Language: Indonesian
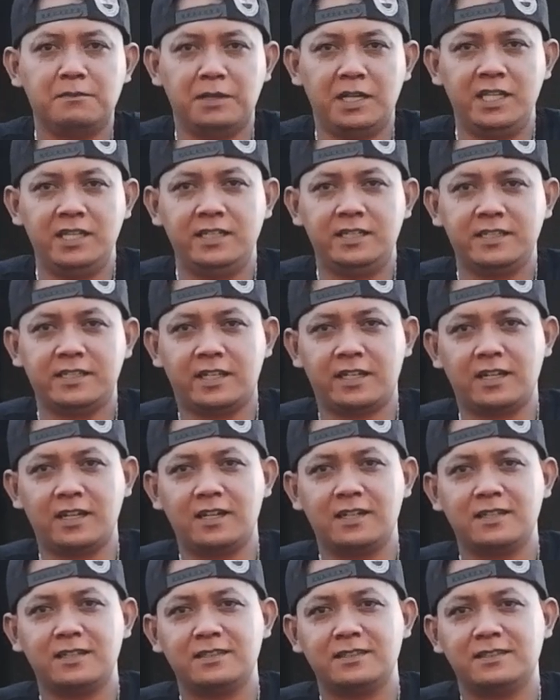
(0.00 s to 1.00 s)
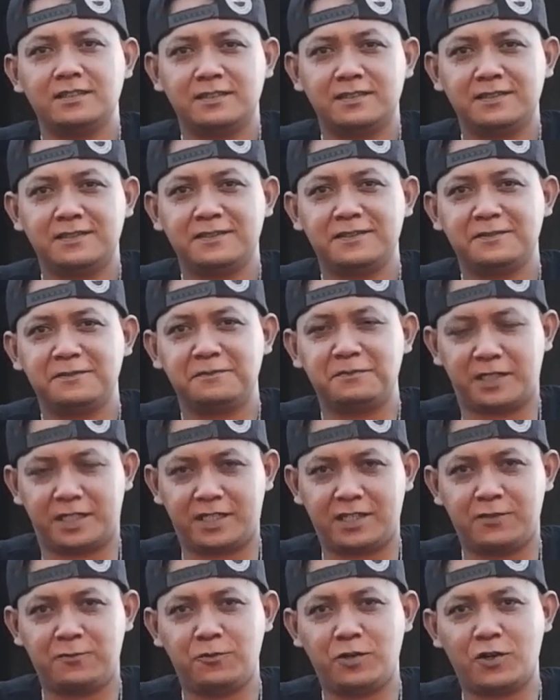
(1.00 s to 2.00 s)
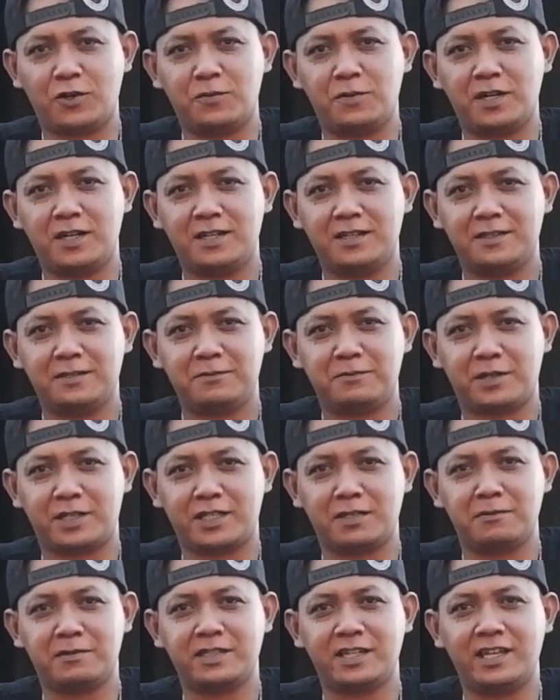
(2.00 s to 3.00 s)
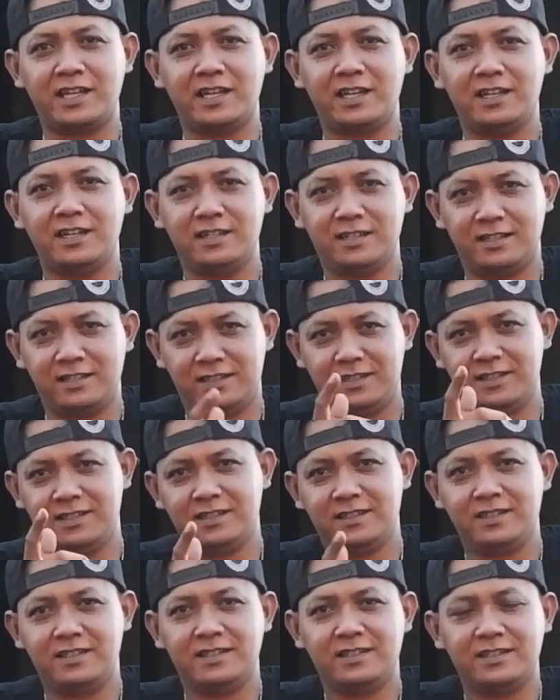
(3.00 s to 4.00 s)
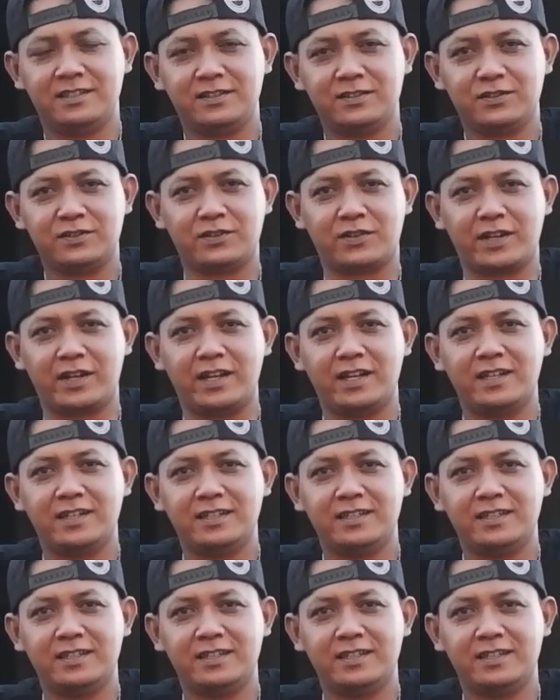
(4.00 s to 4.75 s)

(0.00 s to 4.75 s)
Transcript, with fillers: Kembali di channel pada sebuah koma bersama saya Surya.